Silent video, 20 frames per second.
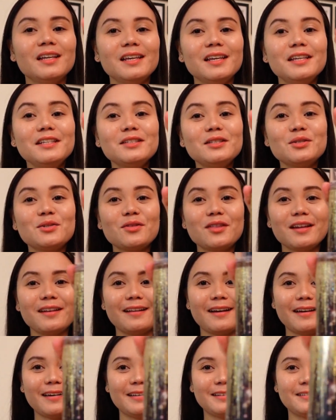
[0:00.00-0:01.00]
Into the
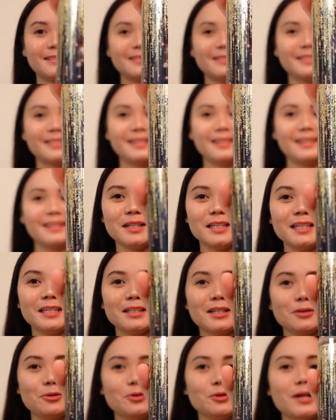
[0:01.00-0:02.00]
Night
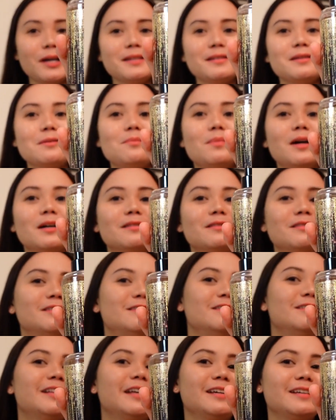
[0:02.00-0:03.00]
nakikita nyo guys sa
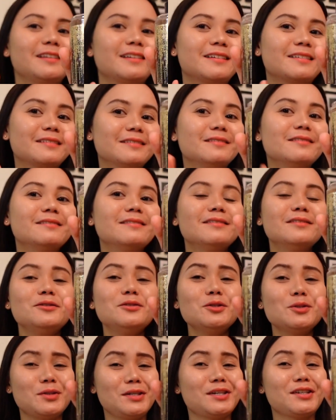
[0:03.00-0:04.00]
bottle, like,
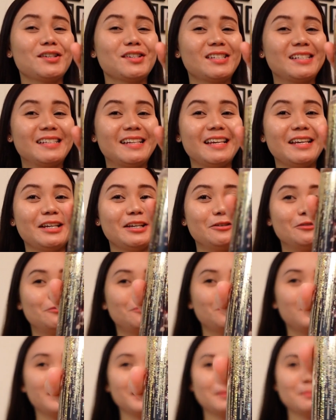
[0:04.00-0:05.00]
New Year's Eve,
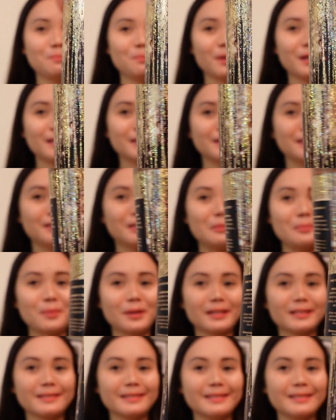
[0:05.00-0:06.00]
like, party na
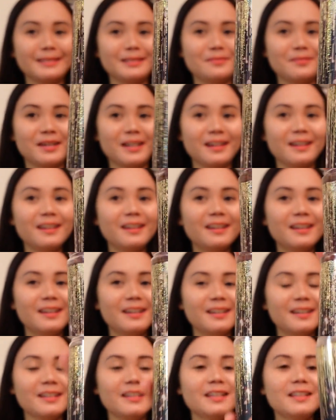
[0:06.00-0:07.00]
party, diba? ba?
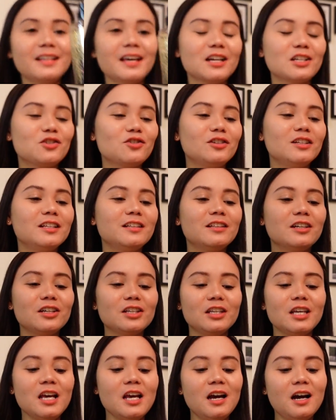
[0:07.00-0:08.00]
Ang ganda actually ng
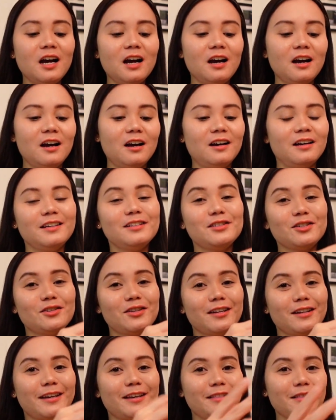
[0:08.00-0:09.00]
uh, Into
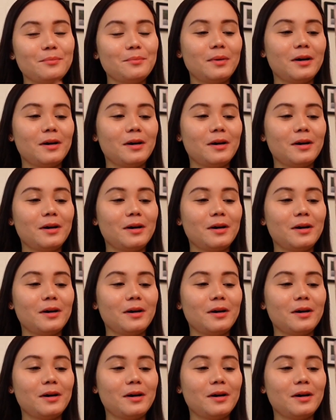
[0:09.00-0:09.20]
the Night na